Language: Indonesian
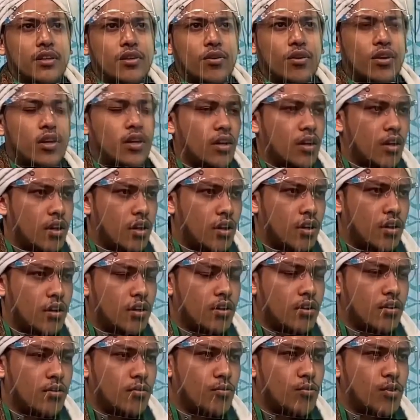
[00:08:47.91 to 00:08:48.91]
oleh
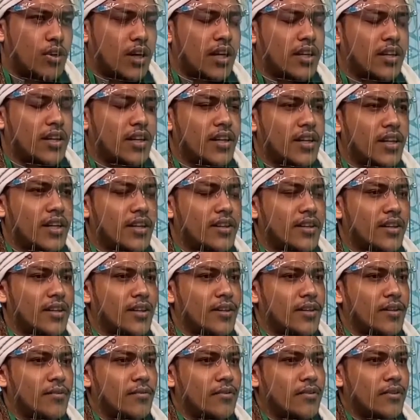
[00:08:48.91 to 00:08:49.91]
Allah bukan dilihat
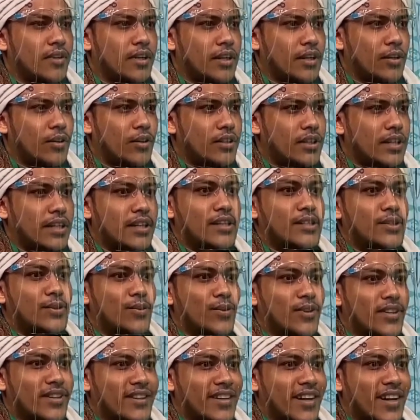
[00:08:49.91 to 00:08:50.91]
dari jenis
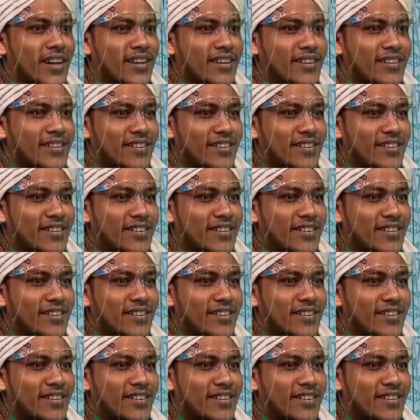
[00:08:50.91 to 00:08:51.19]
kulitnya,